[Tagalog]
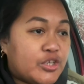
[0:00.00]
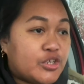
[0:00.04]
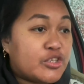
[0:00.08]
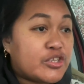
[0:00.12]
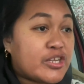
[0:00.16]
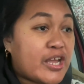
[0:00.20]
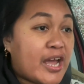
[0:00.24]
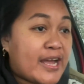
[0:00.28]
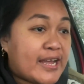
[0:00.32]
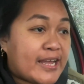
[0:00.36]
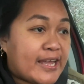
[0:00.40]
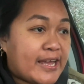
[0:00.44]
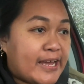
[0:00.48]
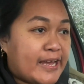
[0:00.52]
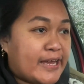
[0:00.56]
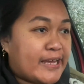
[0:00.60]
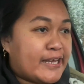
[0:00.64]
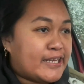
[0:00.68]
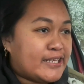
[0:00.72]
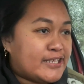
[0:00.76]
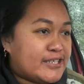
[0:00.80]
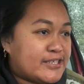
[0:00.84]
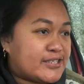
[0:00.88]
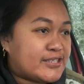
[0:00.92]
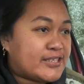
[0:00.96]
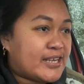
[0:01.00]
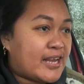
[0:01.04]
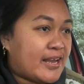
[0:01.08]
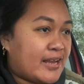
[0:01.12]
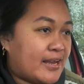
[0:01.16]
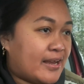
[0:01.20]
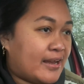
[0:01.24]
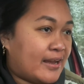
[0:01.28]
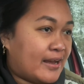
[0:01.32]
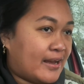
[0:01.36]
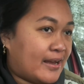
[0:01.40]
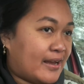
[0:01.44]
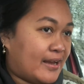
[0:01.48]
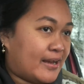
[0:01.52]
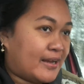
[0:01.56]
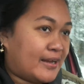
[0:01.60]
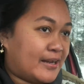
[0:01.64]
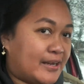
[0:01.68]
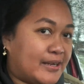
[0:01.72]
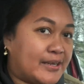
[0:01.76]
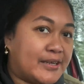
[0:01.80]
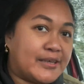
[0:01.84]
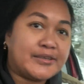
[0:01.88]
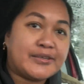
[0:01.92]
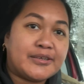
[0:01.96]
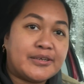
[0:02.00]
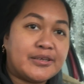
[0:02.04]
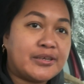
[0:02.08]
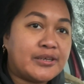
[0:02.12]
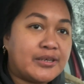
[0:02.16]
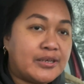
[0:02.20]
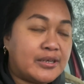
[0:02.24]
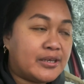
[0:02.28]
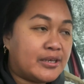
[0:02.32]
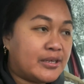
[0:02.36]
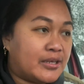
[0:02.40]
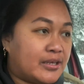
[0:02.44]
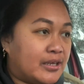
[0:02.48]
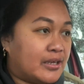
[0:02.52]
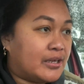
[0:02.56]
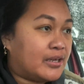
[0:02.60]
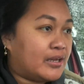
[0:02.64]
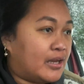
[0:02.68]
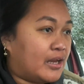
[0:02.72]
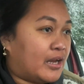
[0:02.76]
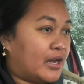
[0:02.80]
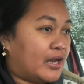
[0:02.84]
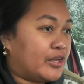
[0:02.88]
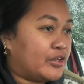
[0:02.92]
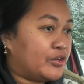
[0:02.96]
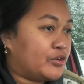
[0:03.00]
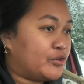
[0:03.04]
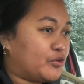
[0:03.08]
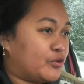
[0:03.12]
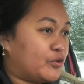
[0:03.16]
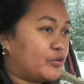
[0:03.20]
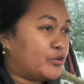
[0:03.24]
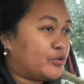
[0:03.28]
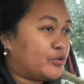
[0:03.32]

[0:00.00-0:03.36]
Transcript: Yun nga guys. Uh, ano